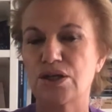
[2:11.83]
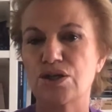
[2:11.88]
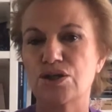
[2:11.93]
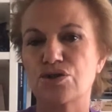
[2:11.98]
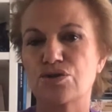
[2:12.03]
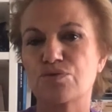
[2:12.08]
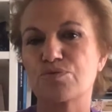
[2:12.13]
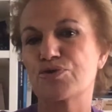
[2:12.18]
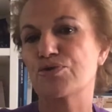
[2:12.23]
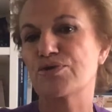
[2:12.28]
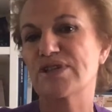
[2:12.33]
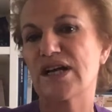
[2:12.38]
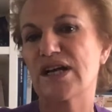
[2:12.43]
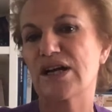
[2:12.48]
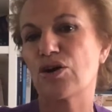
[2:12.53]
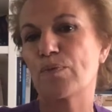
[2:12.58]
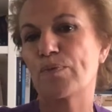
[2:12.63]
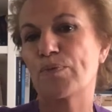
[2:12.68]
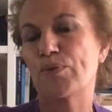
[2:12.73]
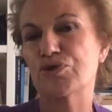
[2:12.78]
Je me suis
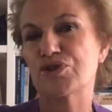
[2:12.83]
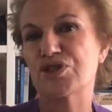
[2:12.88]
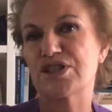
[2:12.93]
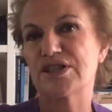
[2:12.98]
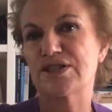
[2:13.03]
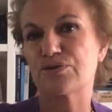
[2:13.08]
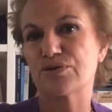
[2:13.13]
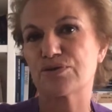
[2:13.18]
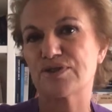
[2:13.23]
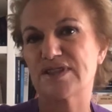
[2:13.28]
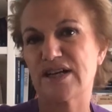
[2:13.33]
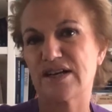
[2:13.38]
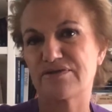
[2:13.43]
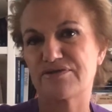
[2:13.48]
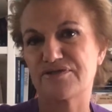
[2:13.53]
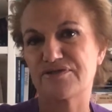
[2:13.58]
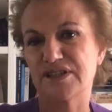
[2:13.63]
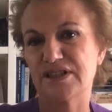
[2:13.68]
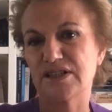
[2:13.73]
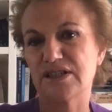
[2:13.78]
alors penchée sur sa
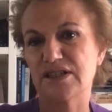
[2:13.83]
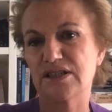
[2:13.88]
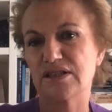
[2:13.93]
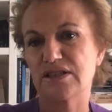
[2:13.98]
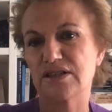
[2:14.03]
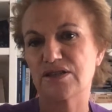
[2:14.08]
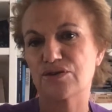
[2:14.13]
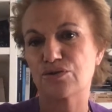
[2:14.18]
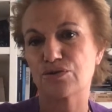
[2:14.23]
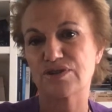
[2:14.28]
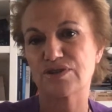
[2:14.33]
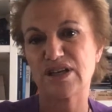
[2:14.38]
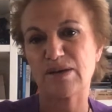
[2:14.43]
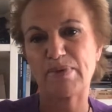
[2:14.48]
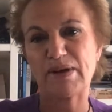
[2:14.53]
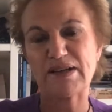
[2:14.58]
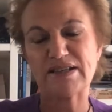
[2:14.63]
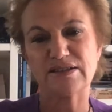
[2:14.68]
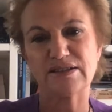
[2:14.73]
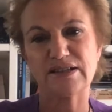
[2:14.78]
vie, sur sa
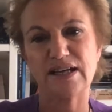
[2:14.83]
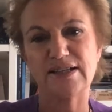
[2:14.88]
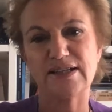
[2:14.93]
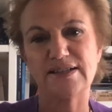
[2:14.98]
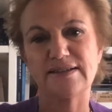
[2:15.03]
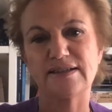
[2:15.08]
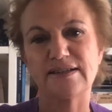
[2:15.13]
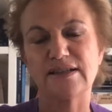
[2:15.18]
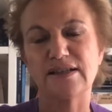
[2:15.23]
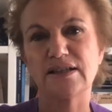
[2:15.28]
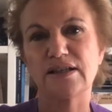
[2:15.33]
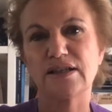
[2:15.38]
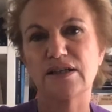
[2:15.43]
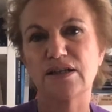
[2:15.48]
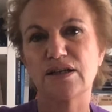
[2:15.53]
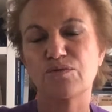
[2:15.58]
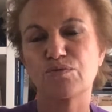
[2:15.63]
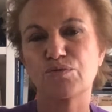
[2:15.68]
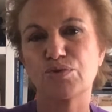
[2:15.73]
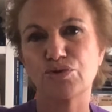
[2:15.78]
personnalité,
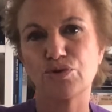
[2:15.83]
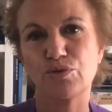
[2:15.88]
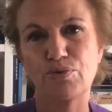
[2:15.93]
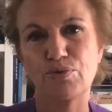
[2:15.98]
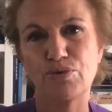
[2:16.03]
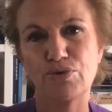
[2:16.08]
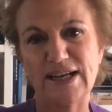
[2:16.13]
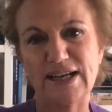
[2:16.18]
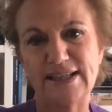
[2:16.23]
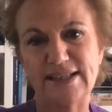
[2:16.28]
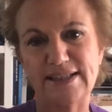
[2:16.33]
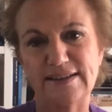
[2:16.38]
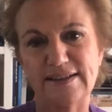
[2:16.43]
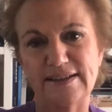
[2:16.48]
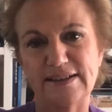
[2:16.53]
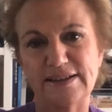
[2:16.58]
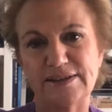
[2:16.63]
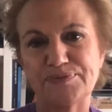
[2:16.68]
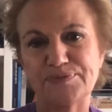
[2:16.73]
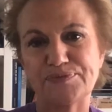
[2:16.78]
pour ne plus la quitter.